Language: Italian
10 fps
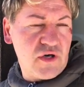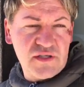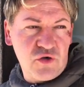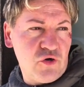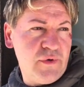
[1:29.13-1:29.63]
che
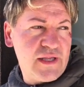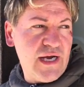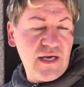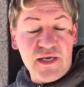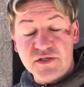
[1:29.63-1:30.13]
sono
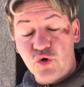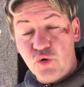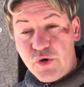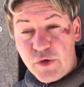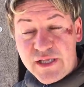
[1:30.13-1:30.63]
metalli e sono
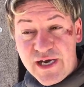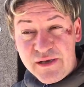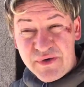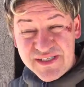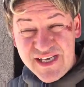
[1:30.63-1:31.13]

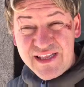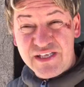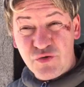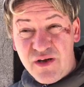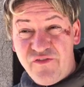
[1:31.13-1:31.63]
ubiquitari,
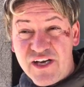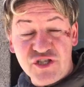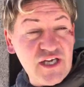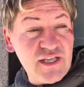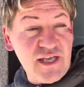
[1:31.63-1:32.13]
presenti sulla
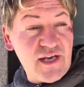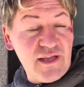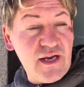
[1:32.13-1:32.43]
faccia della terra,